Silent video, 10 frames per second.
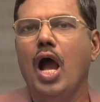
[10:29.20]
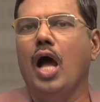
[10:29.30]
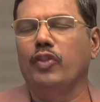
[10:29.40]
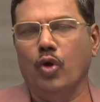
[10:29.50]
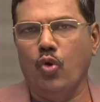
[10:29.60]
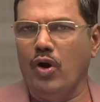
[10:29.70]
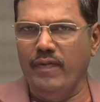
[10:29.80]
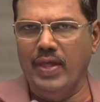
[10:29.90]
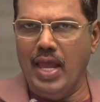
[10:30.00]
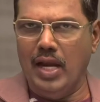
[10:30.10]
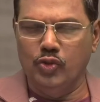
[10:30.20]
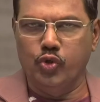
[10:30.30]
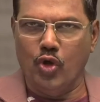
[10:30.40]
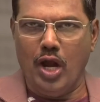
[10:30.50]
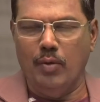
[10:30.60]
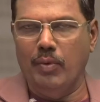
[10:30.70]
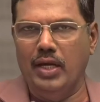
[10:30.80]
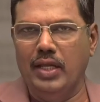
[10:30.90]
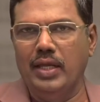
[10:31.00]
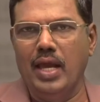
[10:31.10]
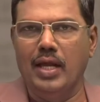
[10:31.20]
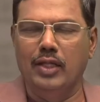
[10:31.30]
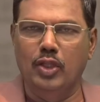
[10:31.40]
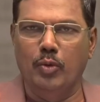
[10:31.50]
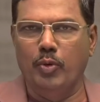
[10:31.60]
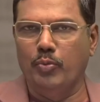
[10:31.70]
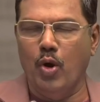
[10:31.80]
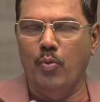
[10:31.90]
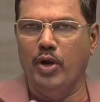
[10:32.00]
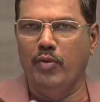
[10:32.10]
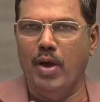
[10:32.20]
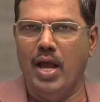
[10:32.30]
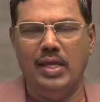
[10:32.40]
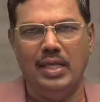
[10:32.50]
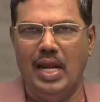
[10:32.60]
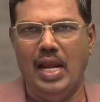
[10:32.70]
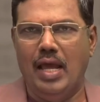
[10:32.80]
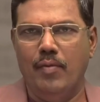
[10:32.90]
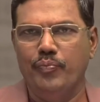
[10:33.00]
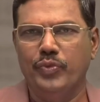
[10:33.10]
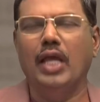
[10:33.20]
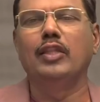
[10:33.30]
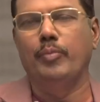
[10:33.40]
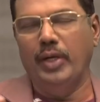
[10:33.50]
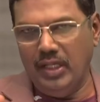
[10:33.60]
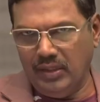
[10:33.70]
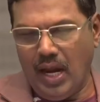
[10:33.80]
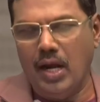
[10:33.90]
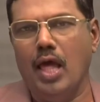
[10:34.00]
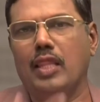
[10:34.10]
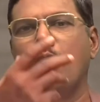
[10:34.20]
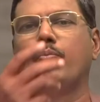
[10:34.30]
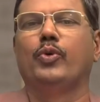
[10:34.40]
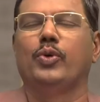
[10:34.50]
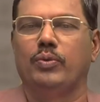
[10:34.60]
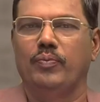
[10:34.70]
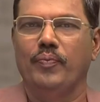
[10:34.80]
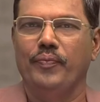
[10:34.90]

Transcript: அந்த குழந்தையால சுக்கான மாதிரி இங்க அங்க திருப்பி போக முடியுமா இல்ல அந்த பெட்டி தானாதான் போகும்